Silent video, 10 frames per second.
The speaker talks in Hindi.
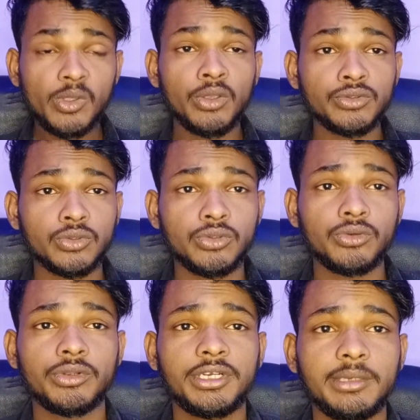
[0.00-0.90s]
सो
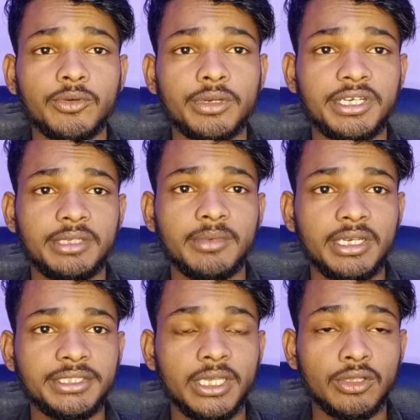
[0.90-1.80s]
दोनों रिडीम कोड रिडीम कर
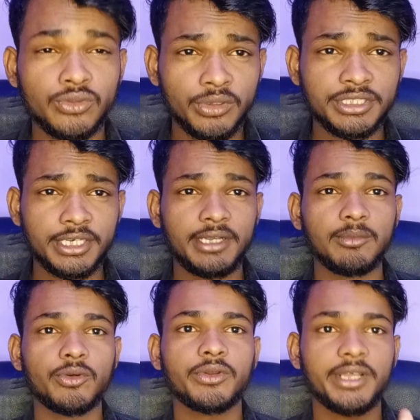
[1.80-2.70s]
लीजिए और जो इस रिडीम
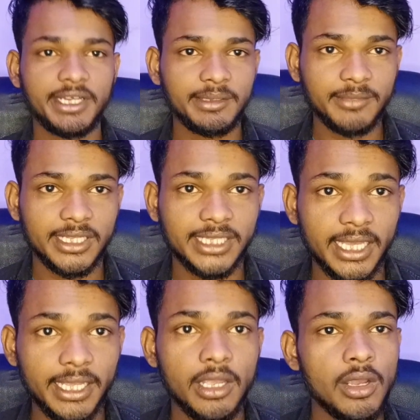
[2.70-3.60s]
कोड को रिडीम करता
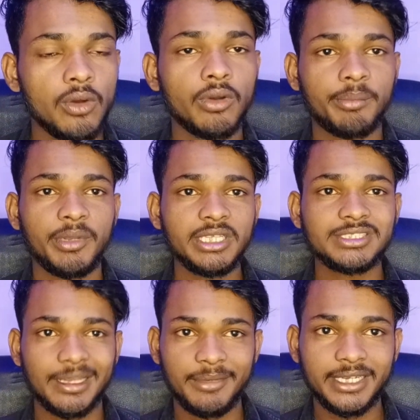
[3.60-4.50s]
है वो प्लीज़
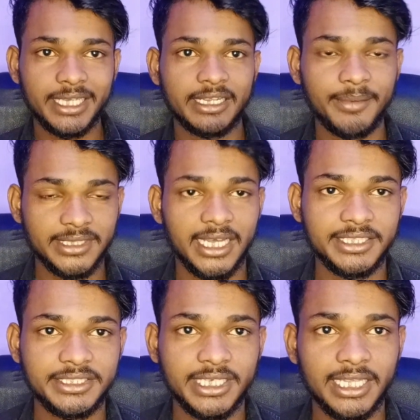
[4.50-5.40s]
कमेंट करके बता
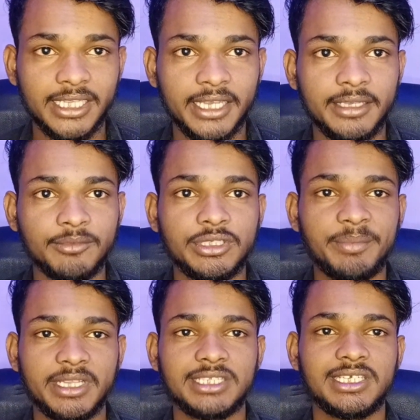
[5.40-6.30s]
दीजिएगा ताकि मुझे
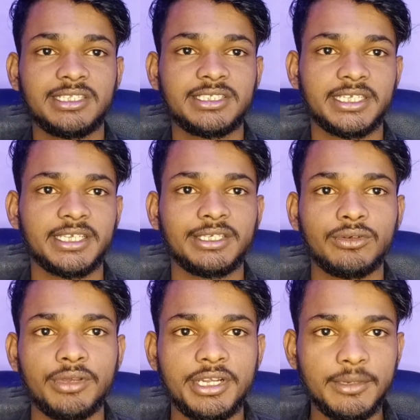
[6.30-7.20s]
पता चल सके कि
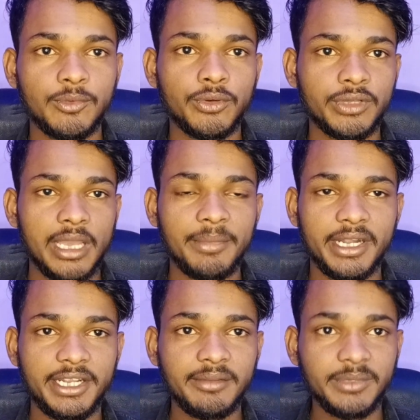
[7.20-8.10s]
कोई रिडीम कोड को यहाँ पर
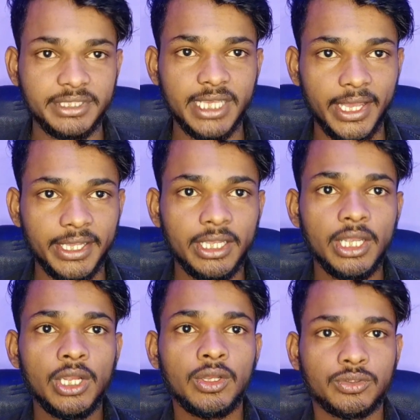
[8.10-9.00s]
रिडीम किया है
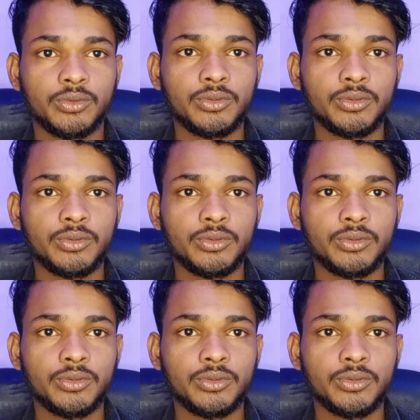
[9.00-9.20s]
सो